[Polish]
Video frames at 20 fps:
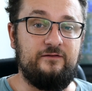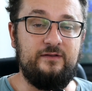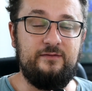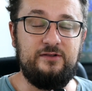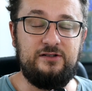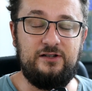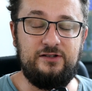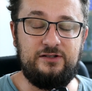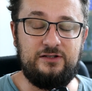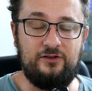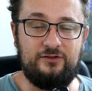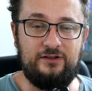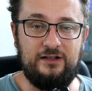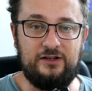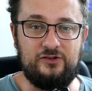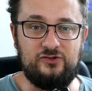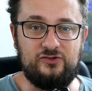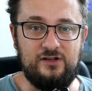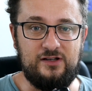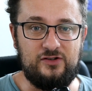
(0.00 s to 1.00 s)
wymyślicie o
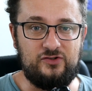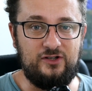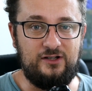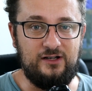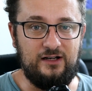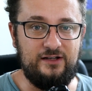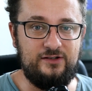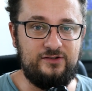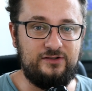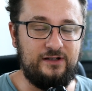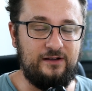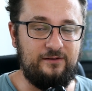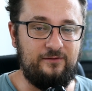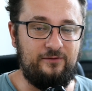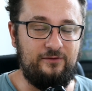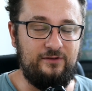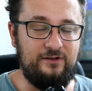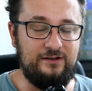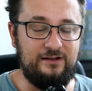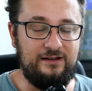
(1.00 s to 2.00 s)
tej grze, czy graliście
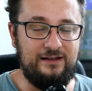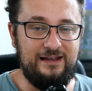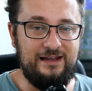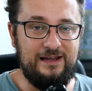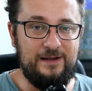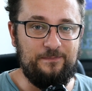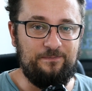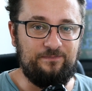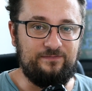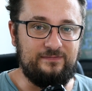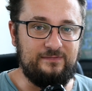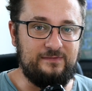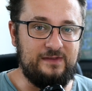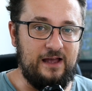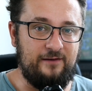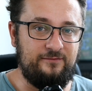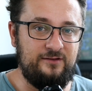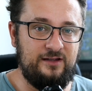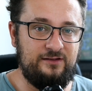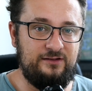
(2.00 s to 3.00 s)
w
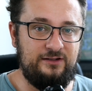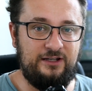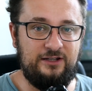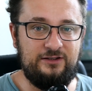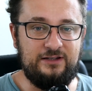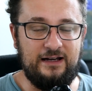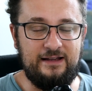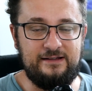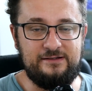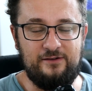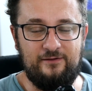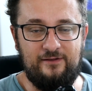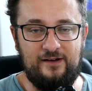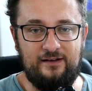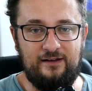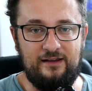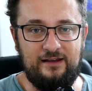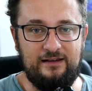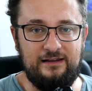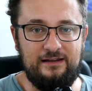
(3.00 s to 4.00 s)
dawne
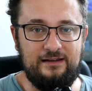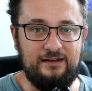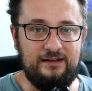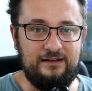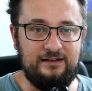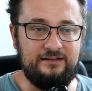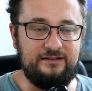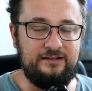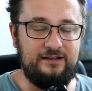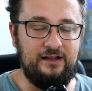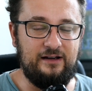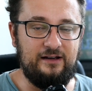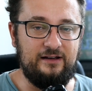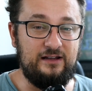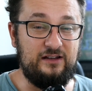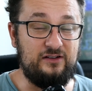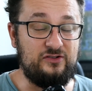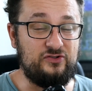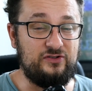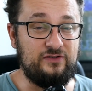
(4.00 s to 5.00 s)
digitalizowane e,
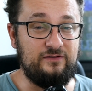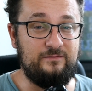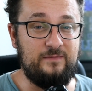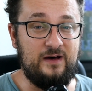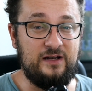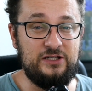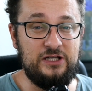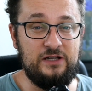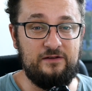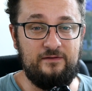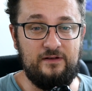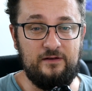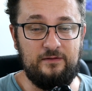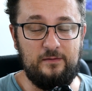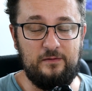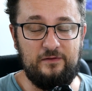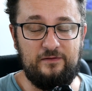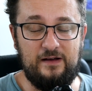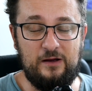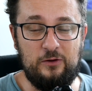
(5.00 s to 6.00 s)
gry, czy bardziej w
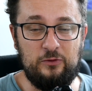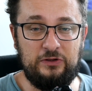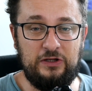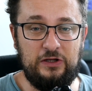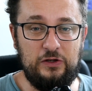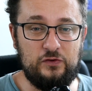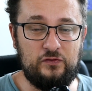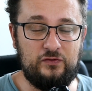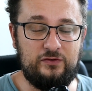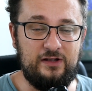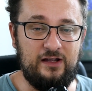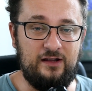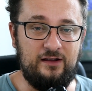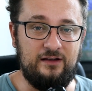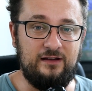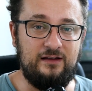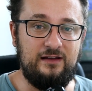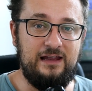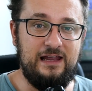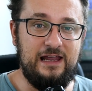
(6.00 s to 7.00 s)
fmv już
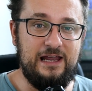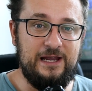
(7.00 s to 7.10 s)
wtedy.